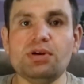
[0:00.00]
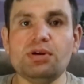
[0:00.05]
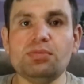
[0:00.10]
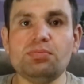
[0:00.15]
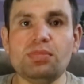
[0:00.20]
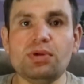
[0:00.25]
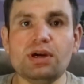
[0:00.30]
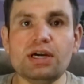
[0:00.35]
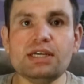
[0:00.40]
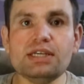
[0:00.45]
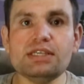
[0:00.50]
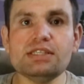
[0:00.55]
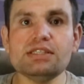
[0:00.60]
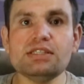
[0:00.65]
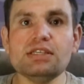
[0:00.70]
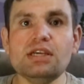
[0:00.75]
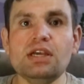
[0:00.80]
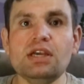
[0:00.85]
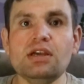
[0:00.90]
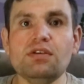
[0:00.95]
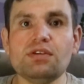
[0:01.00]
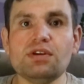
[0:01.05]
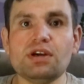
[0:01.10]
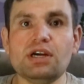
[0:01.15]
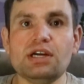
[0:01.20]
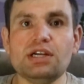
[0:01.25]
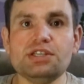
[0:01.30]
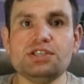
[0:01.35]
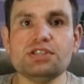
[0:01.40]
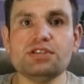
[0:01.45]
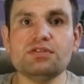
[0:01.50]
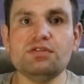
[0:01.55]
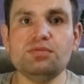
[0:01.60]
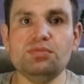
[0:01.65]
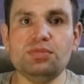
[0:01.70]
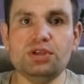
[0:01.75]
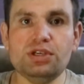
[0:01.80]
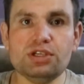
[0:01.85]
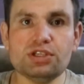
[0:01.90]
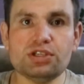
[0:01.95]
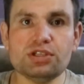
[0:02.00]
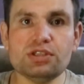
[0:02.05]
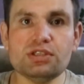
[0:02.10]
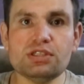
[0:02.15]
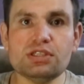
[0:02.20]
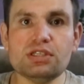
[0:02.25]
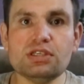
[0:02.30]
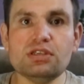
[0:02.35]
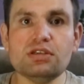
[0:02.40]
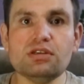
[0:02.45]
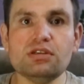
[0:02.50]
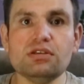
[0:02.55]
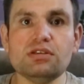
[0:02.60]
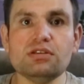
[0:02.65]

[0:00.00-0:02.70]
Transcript: попасть в качестве беженца